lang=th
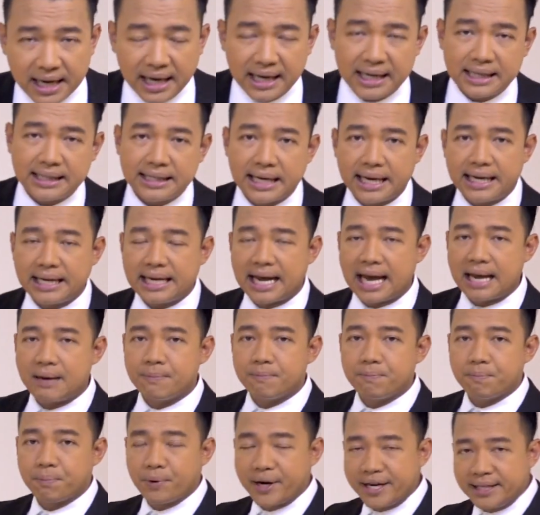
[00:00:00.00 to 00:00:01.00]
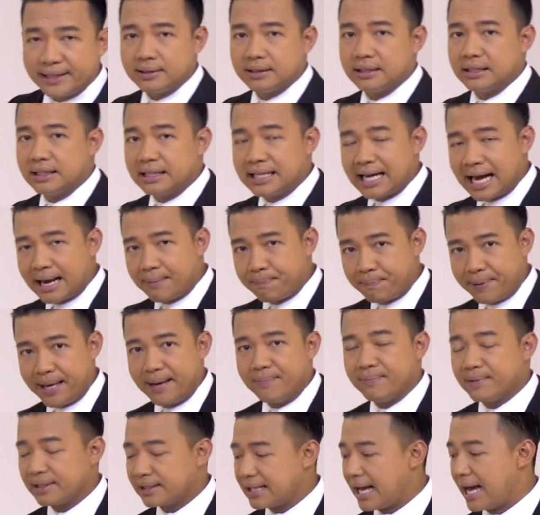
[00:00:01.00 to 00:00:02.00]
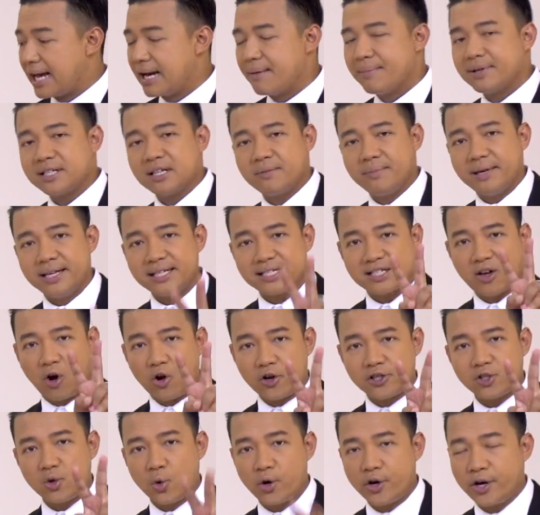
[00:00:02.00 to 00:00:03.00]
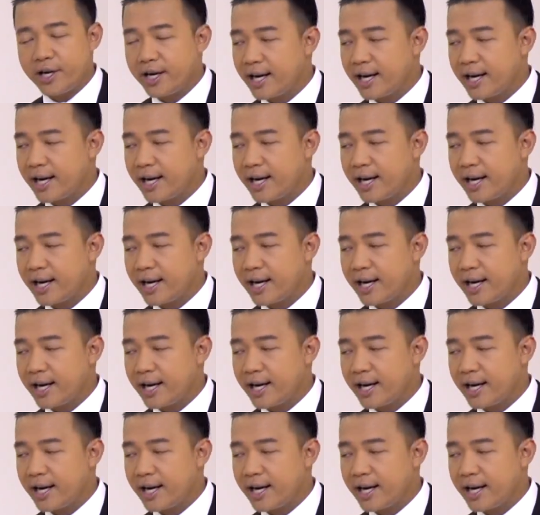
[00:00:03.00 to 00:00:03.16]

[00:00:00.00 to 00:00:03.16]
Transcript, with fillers: องในงานปริ้นหรืองานพิมพ์ต่างๆเนี่ยมันจะมี 2 ส่วนด้